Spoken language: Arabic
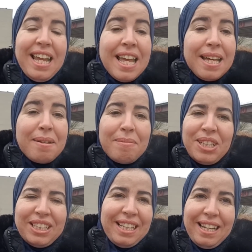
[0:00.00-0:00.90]
راه ماشي
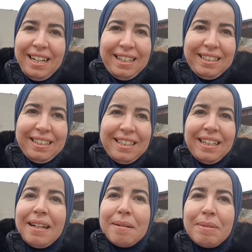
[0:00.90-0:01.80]
سهله
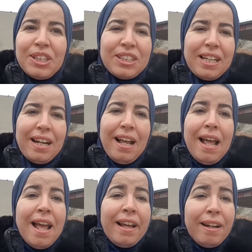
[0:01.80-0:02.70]
راه ماشي سهله
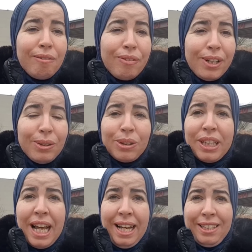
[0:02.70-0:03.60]

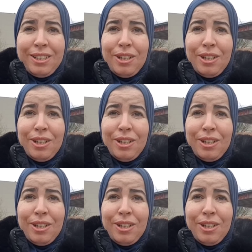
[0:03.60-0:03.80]
2012